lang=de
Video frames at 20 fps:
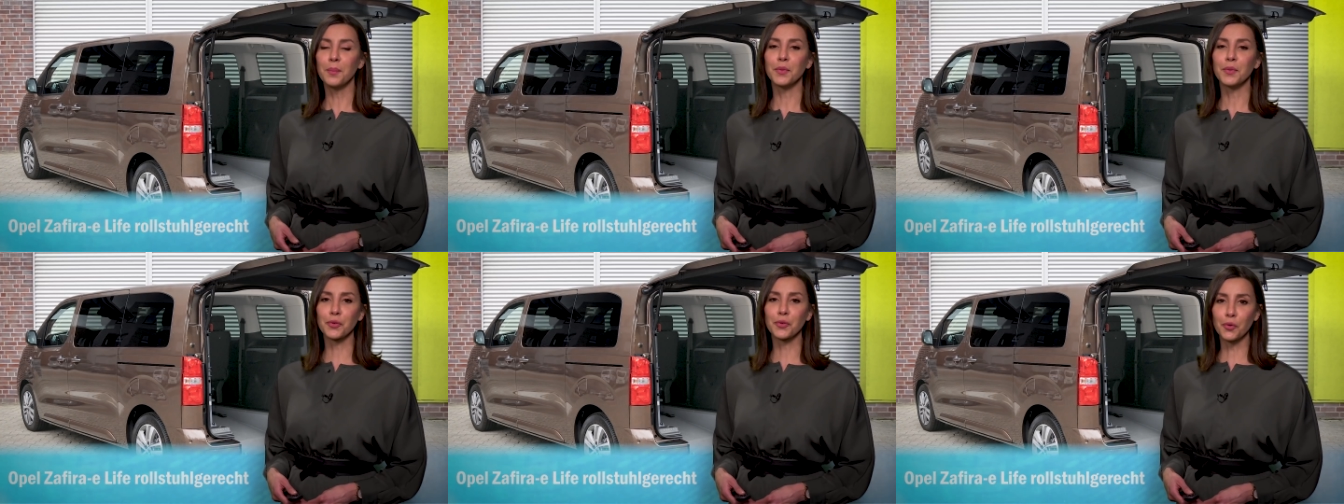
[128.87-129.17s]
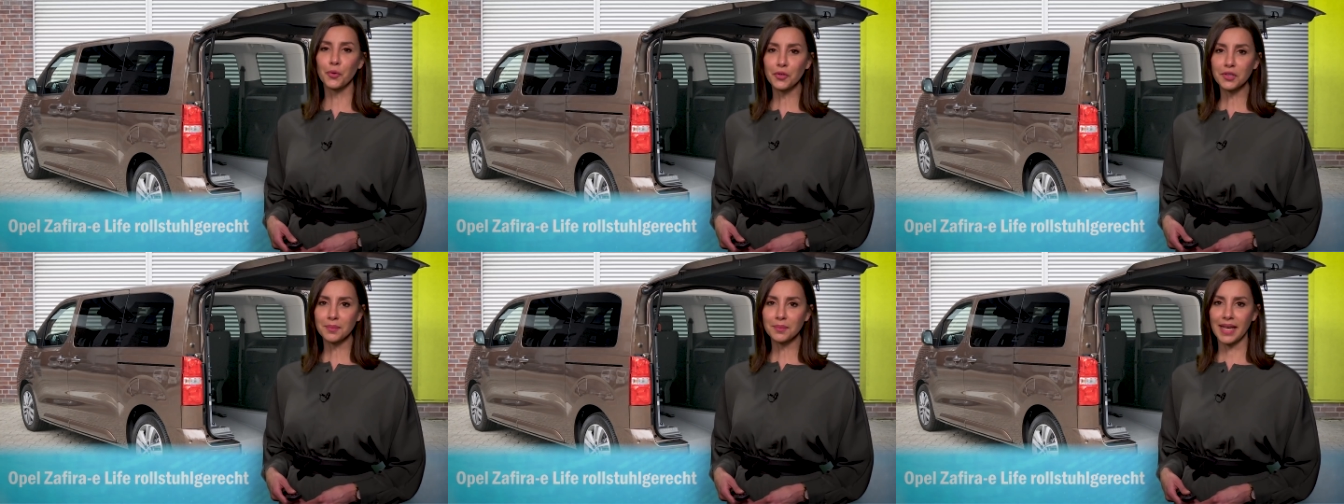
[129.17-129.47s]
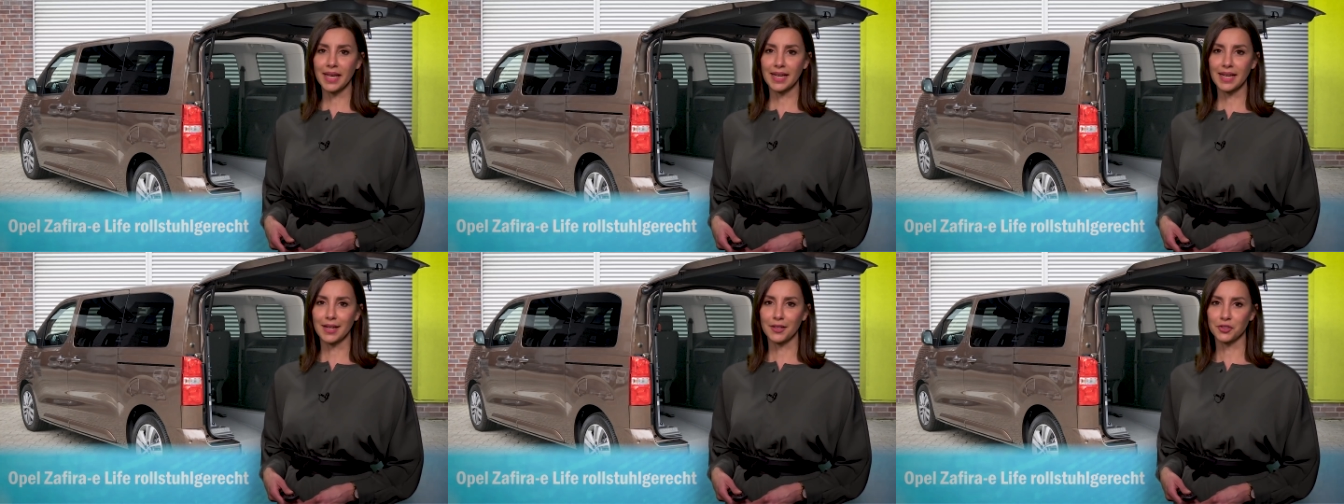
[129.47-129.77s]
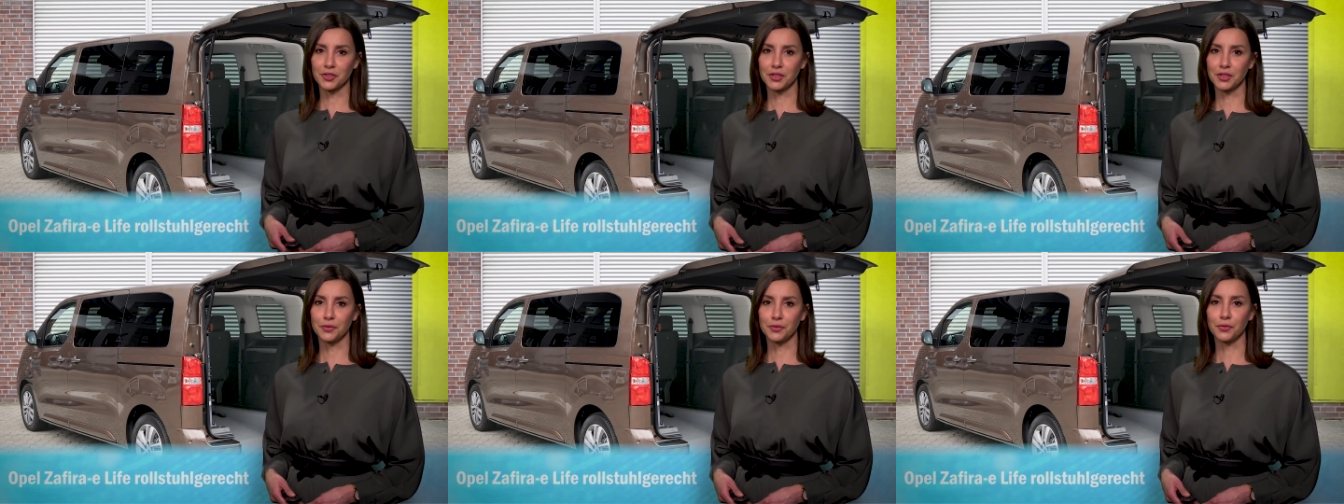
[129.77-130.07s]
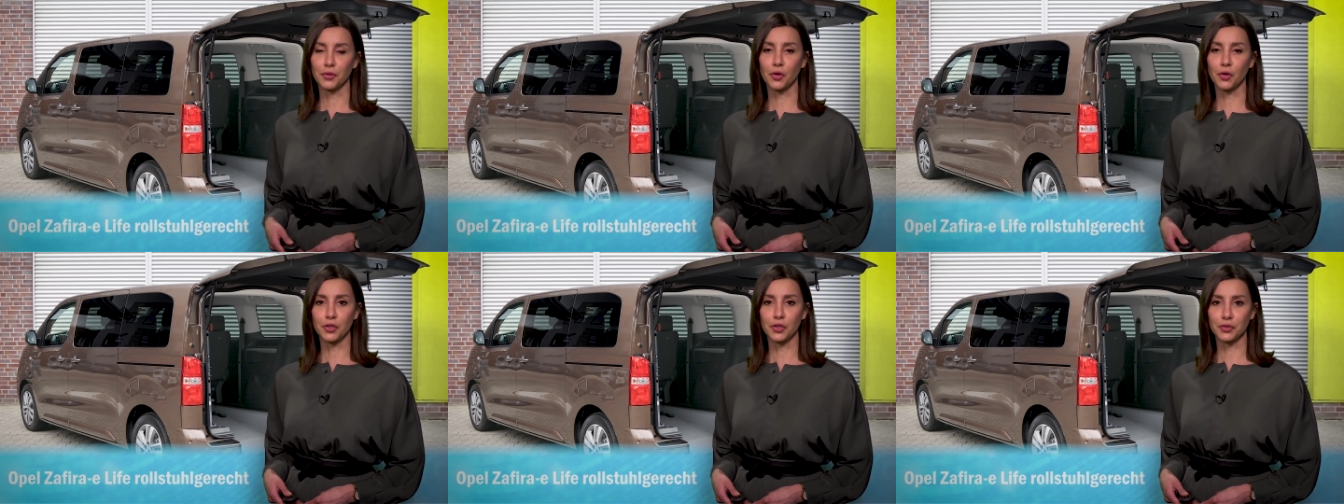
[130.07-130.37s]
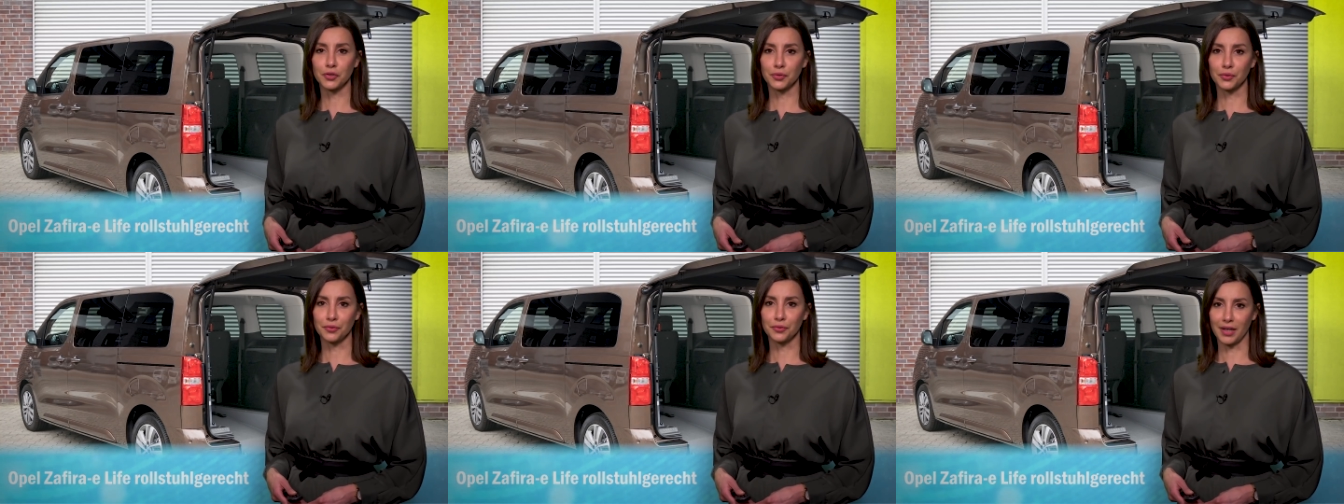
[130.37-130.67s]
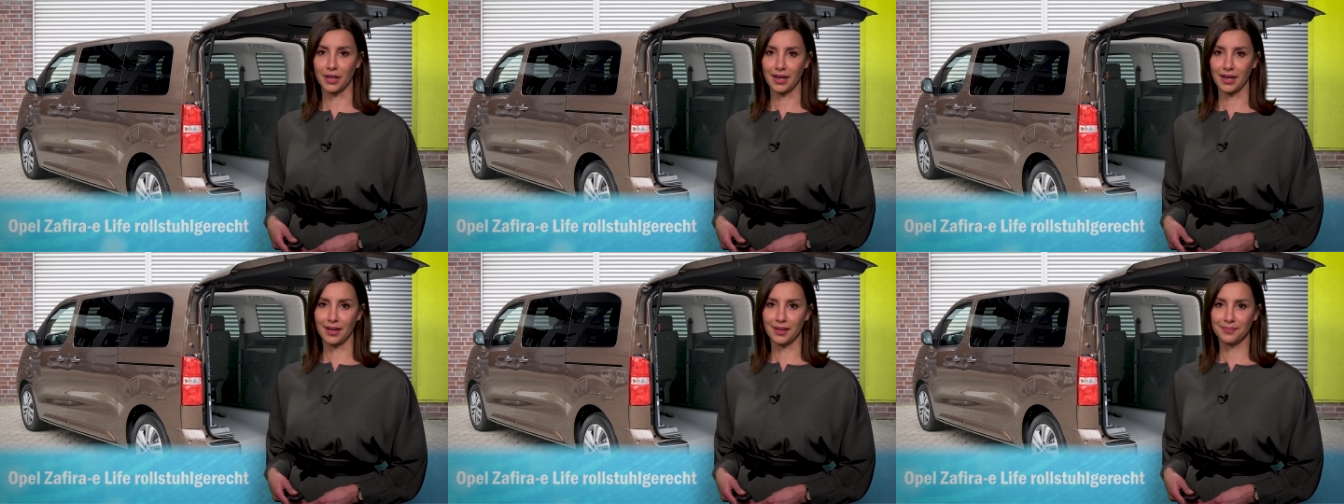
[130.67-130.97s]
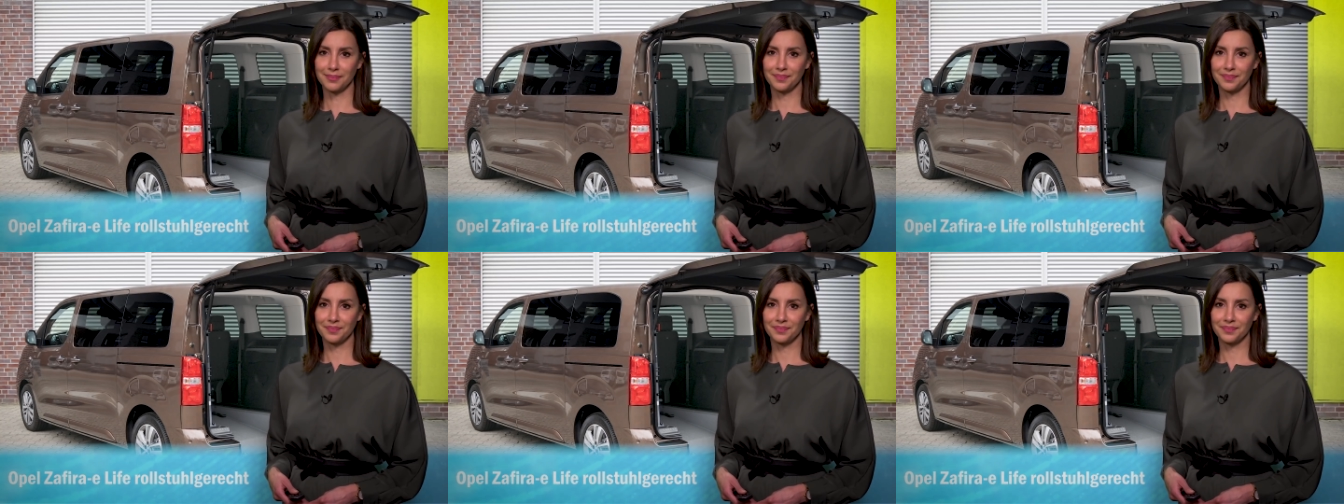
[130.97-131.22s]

mit großem Heckausschnitt für Rollstuhlfahrer.